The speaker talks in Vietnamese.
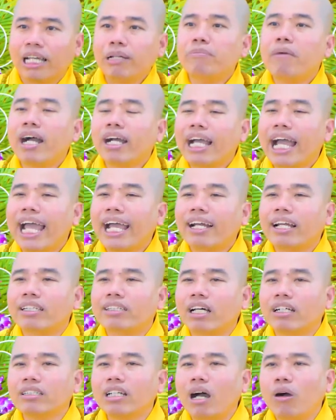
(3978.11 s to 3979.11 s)
Cái bất an là
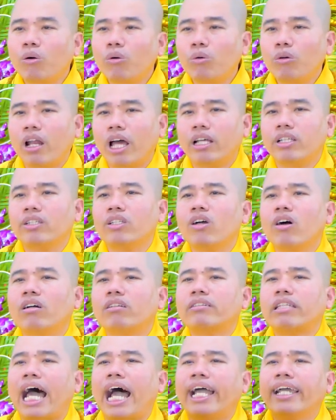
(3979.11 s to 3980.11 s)
từ đâu? Là
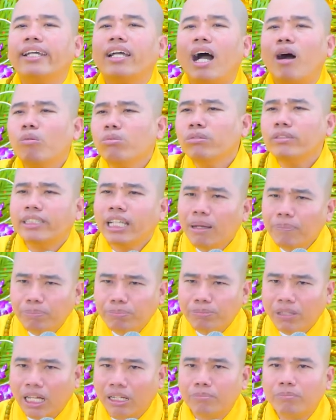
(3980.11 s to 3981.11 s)
do tại ông chấp
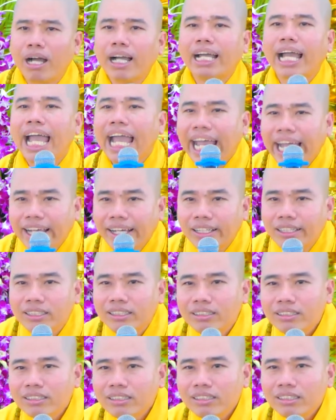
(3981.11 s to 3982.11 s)
thành bất an.
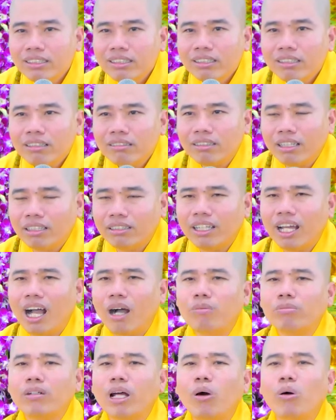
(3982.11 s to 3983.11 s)
Vậy chứ
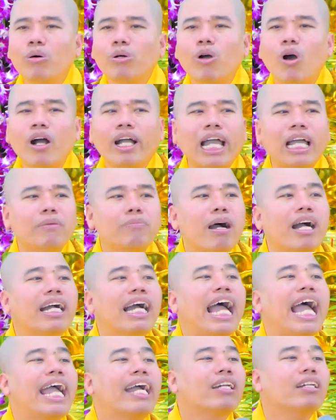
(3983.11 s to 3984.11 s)
ông đâu có cái
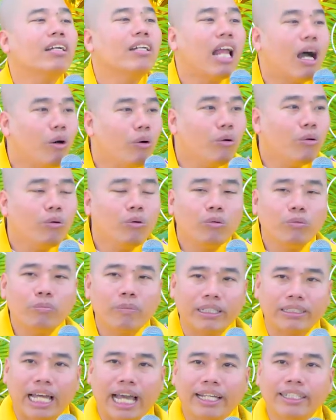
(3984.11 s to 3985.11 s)
bất an đó đâu,
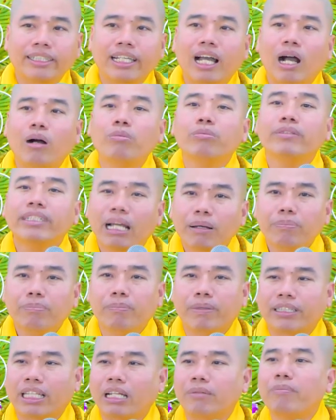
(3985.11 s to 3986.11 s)
mà tại vì ông
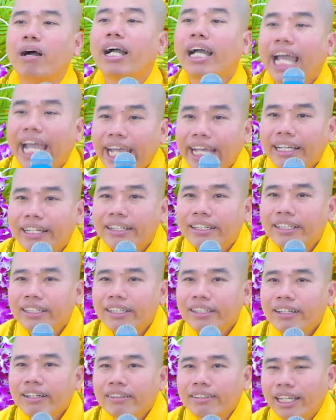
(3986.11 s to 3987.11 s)
chấp mà thành bất an.
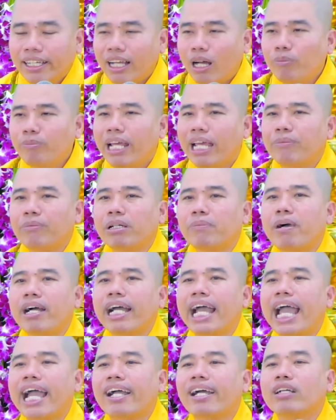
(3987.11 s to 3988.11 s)
Vậy ông đem cái
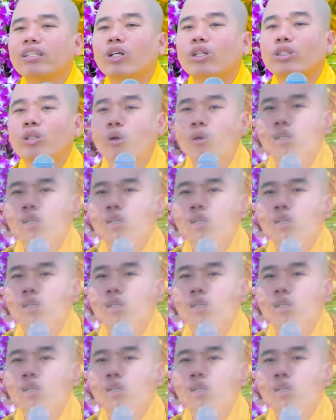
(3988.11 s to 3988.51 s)
bất an ra cho